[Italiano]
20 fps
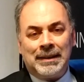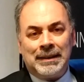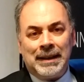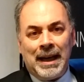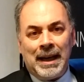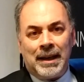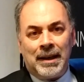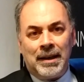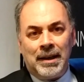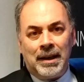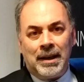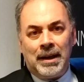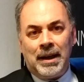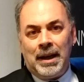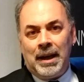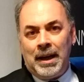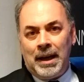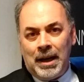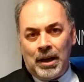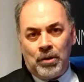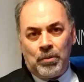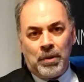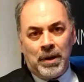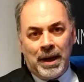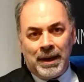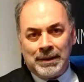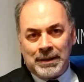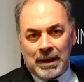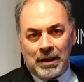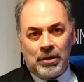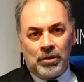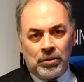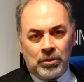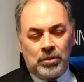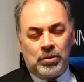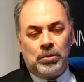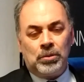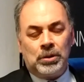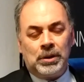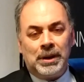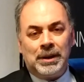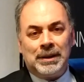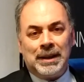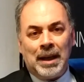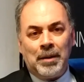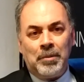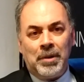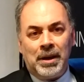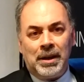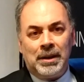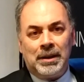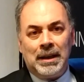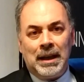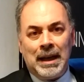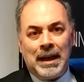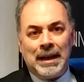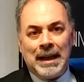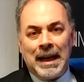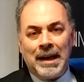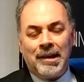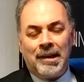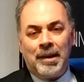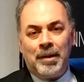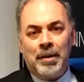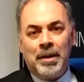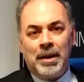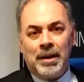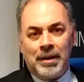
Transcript: tecniche e qui entrano tutti i temi dell'analisi